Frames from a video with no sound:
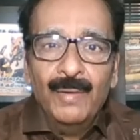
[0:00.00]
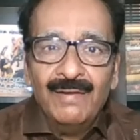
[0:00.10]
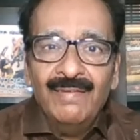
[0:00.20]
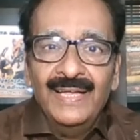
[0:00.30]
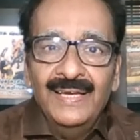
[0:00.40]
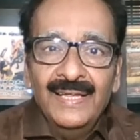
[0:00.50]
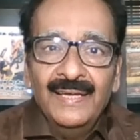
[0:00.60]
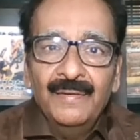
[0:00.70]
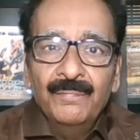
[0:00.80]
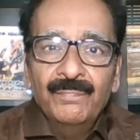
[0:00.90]
பரவாயில்லை
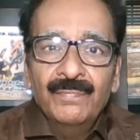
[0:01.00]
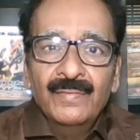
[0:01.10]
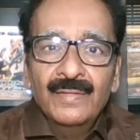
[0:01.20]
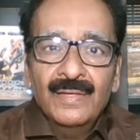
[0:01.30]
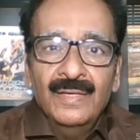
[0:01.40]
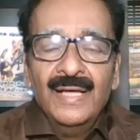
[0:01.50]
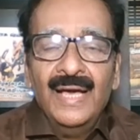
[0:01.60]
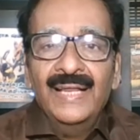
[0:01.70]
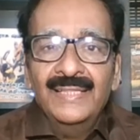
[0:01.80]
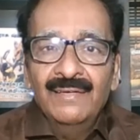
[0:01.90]

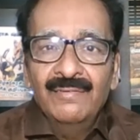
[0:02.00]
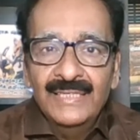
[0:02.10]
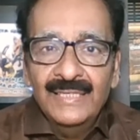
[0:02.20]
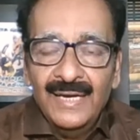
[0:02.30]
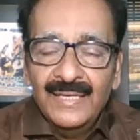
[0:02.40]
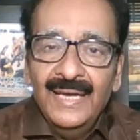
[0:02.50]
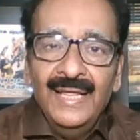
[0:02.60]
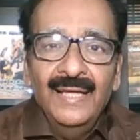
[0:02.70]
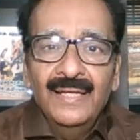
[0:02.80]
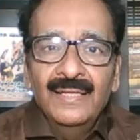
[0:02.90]
ரெண்டாயிரத்தி இருபத்தி
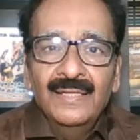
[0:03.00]
நான்கிலே